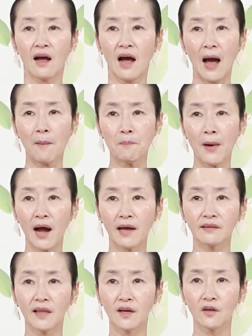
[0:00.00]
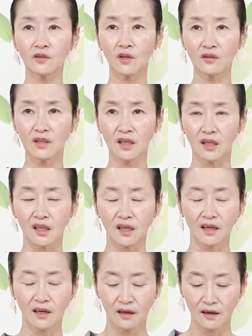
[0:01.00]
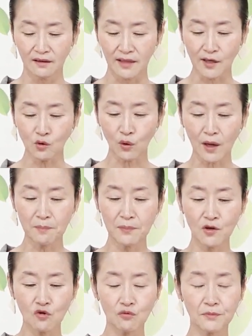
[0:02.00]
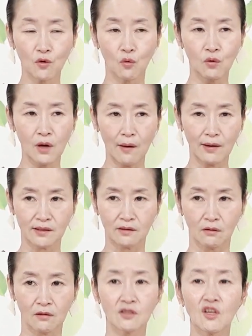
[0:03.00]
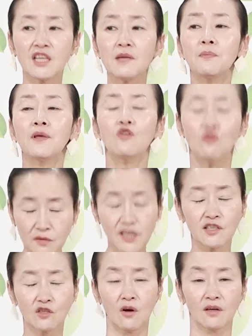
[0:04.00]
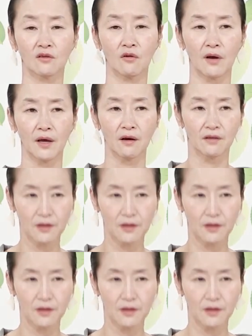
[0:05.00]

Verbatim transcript: 아빠가 때렸더니 내 속에 미움이 올라왔어. 그래서 이 미움을 인정하는 거예요.